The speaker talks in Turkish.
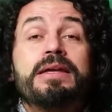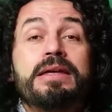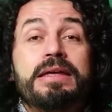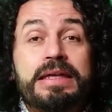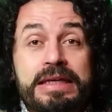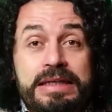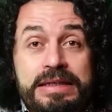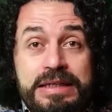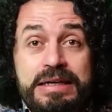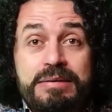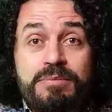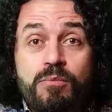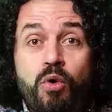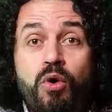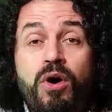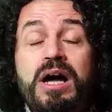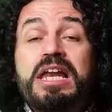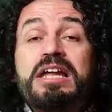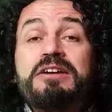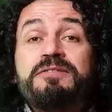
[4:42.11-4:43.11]
İki
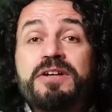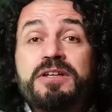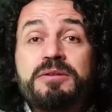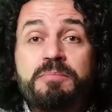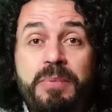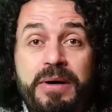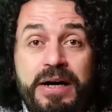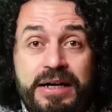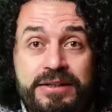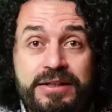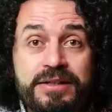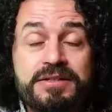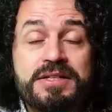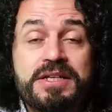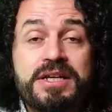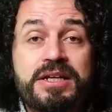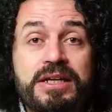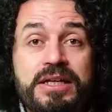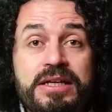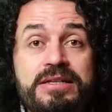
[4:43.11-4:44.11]
muhalefet
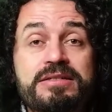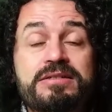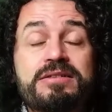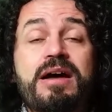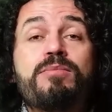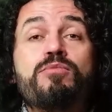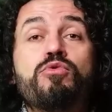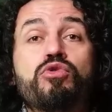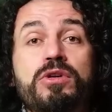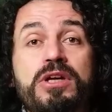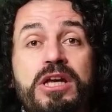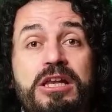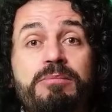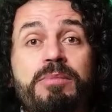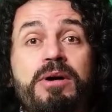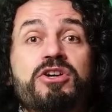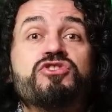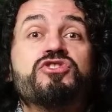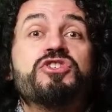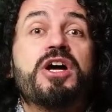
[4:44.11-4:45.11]
partisinin İstanbul İl
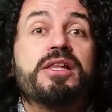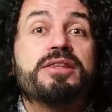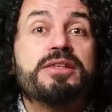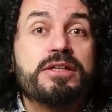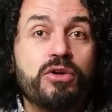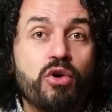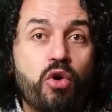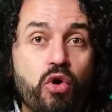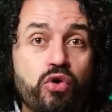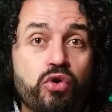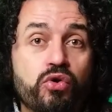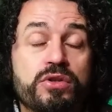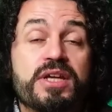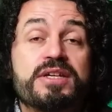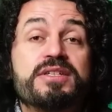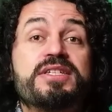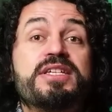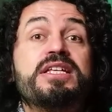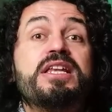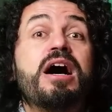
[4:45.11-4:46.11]
Başkanlığı önünde
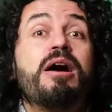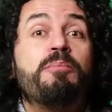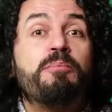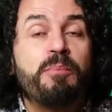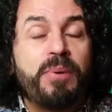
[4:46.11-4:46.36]
silah